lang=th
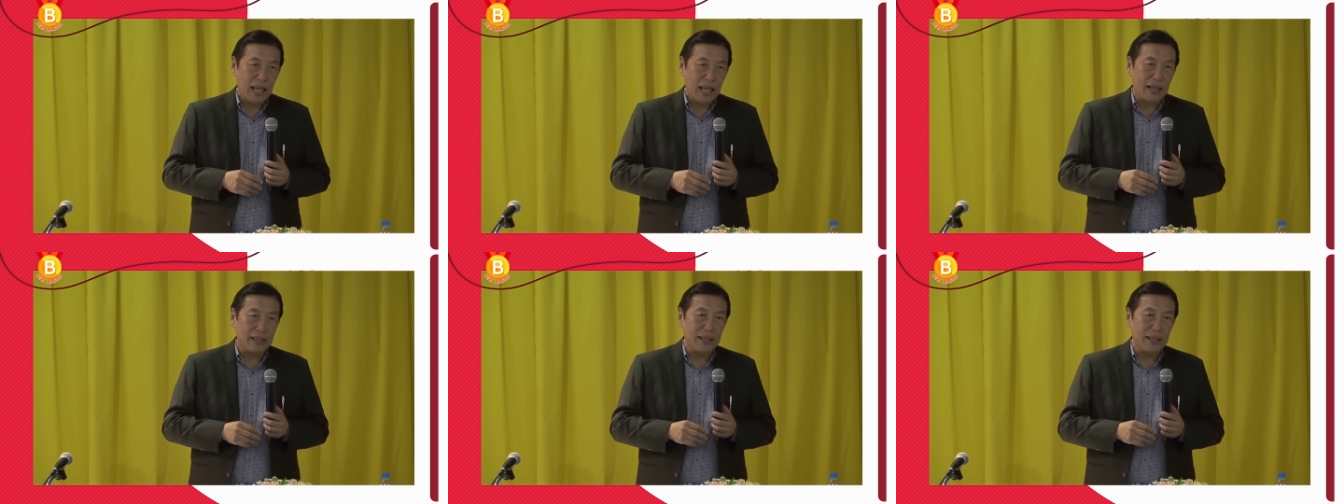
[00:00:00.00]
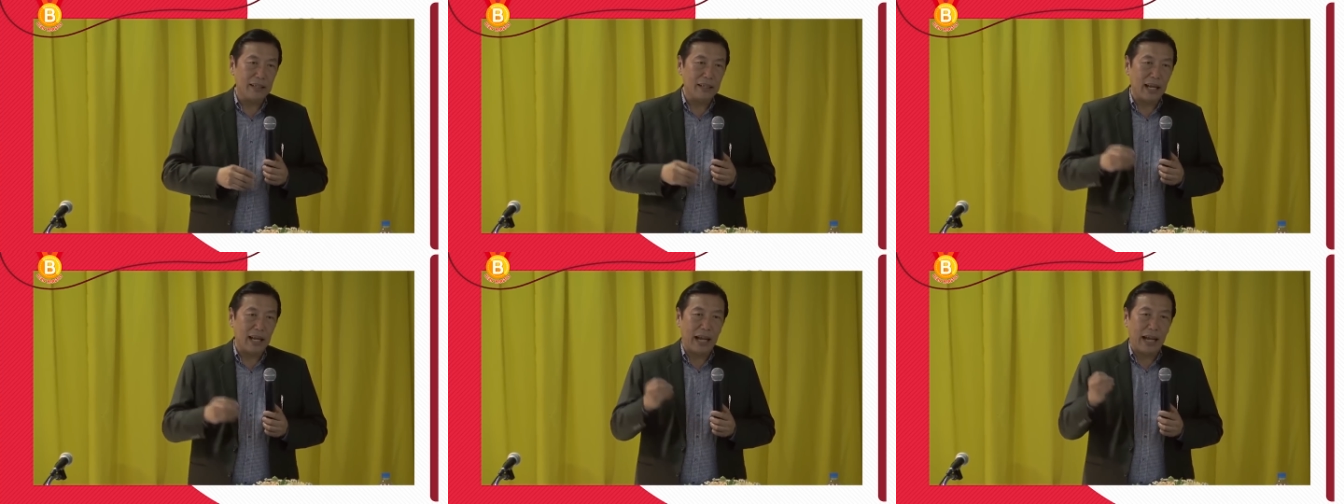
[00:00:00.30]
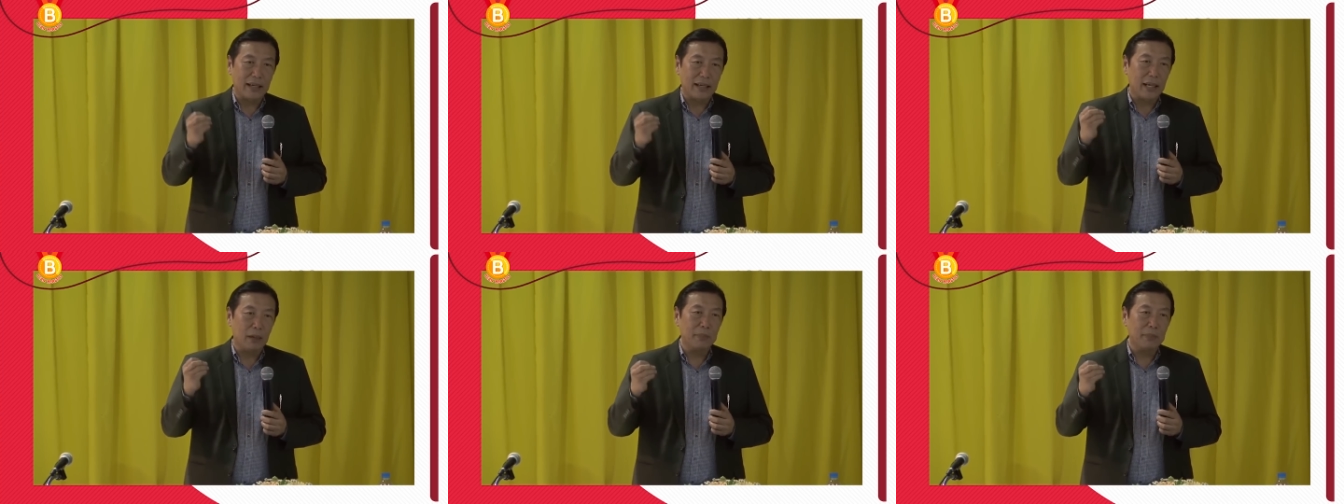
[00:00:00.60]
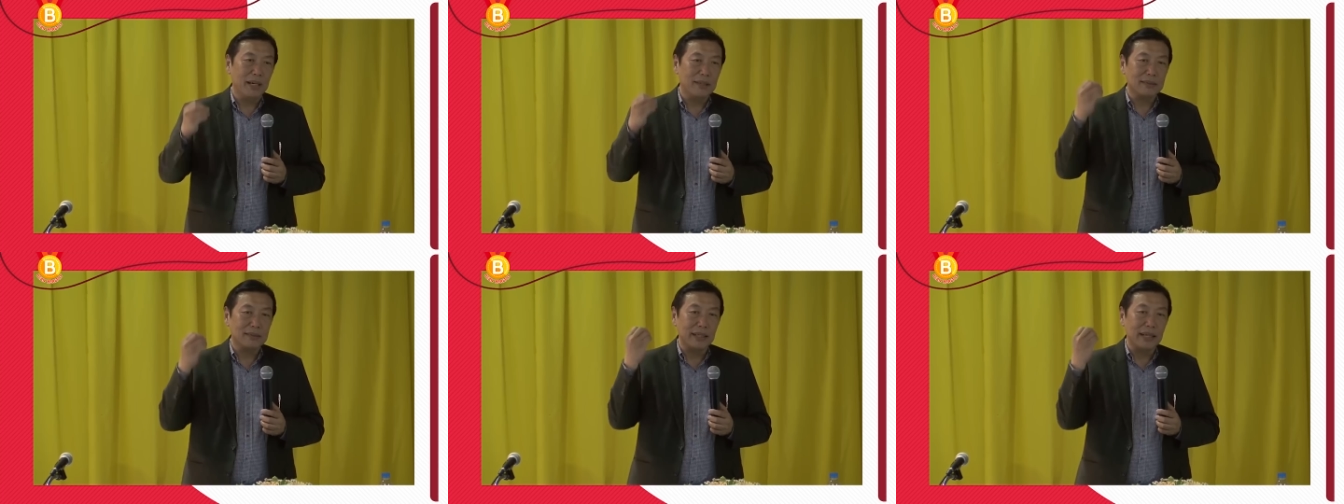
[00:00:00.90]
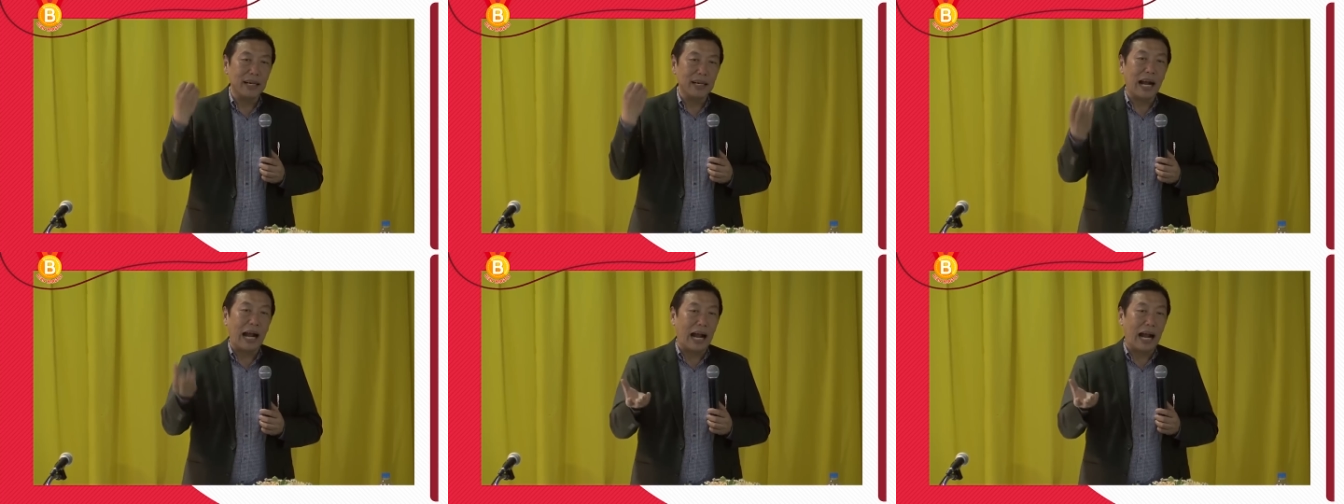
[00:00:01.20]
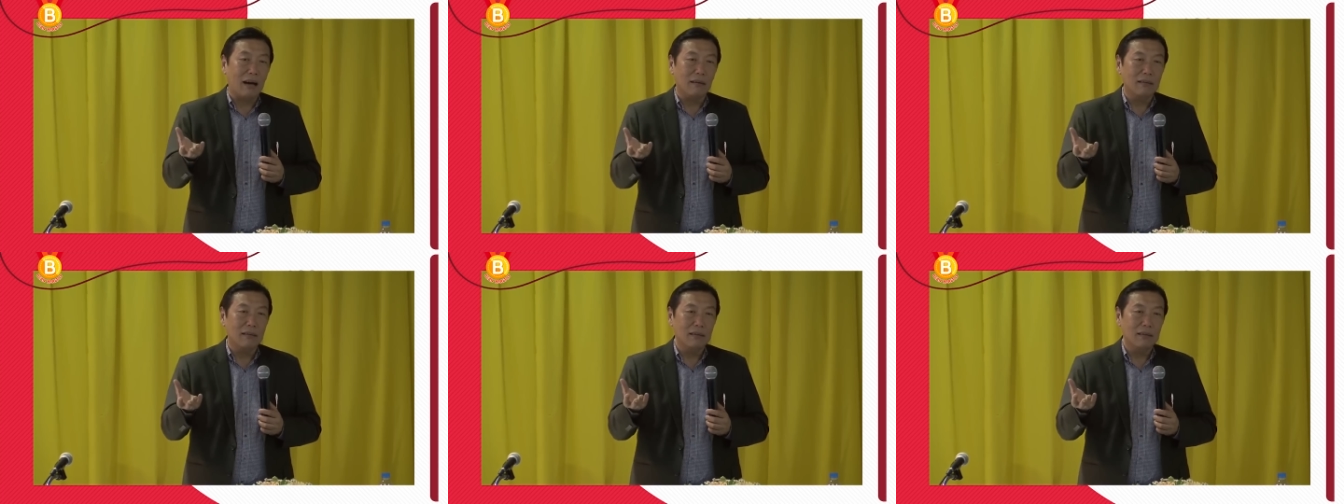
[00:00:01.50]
ถ้ากินอาหารในอำเภอสีขาว